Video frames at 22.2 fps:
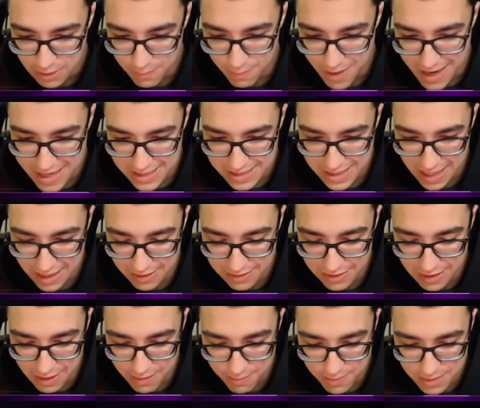
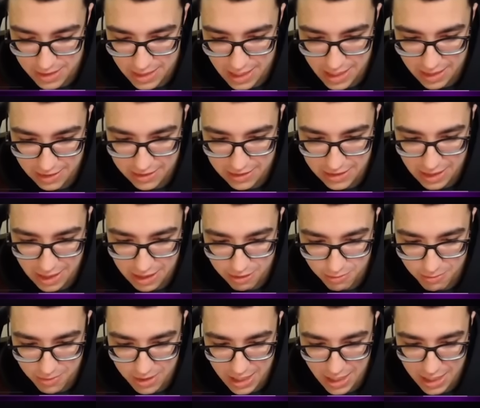bastante bien
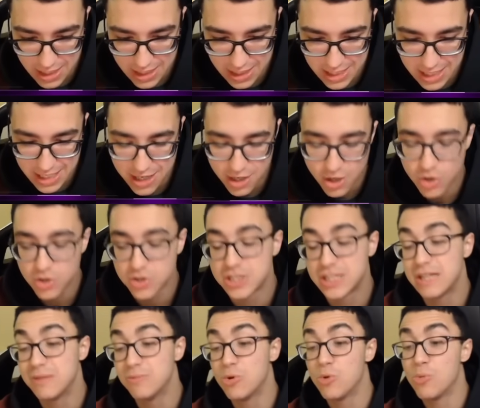10.000 y
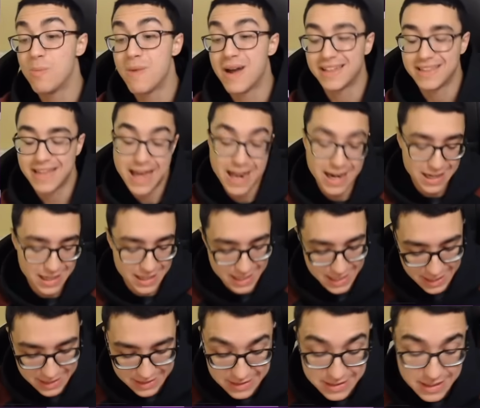conseguimos matarle,
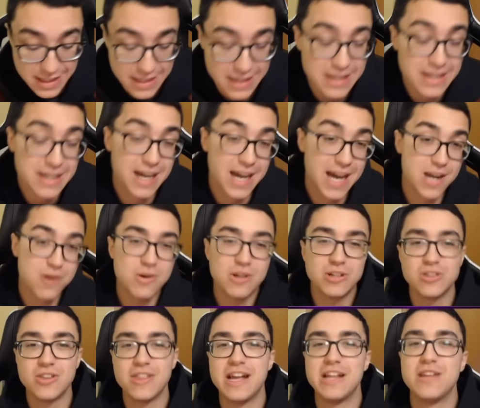gente A ver
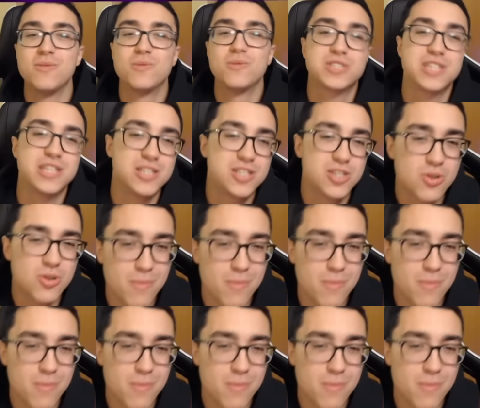cuánto daño hemos hecho